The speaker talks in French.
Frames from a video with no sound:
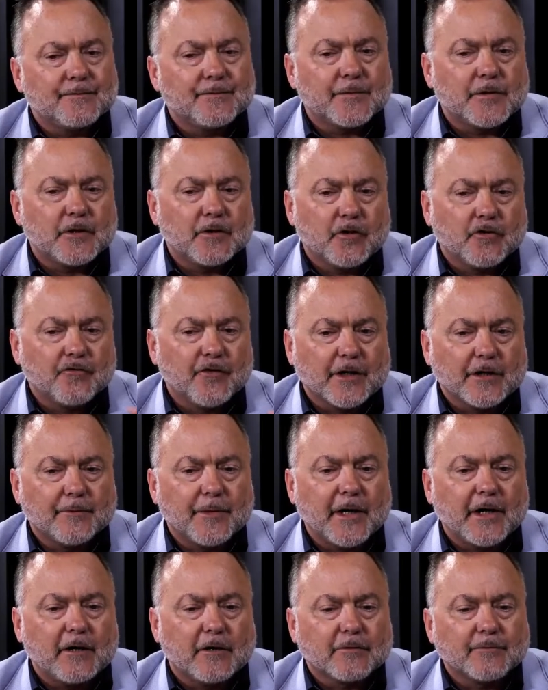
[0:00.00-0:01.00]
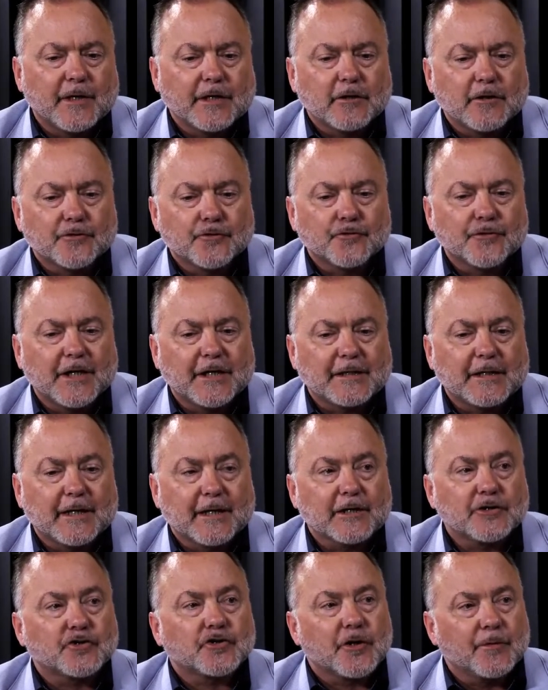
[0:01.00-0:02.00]
le gouvernement augmente le taux
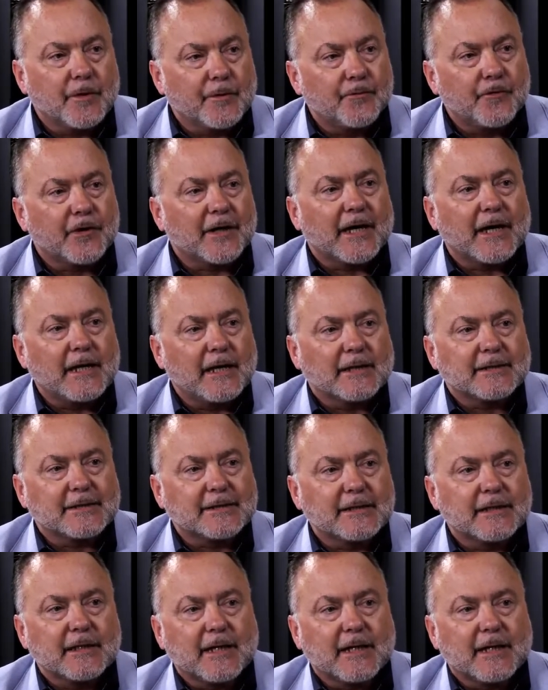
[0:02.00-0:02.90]
d'intérêt justement pour ralentir la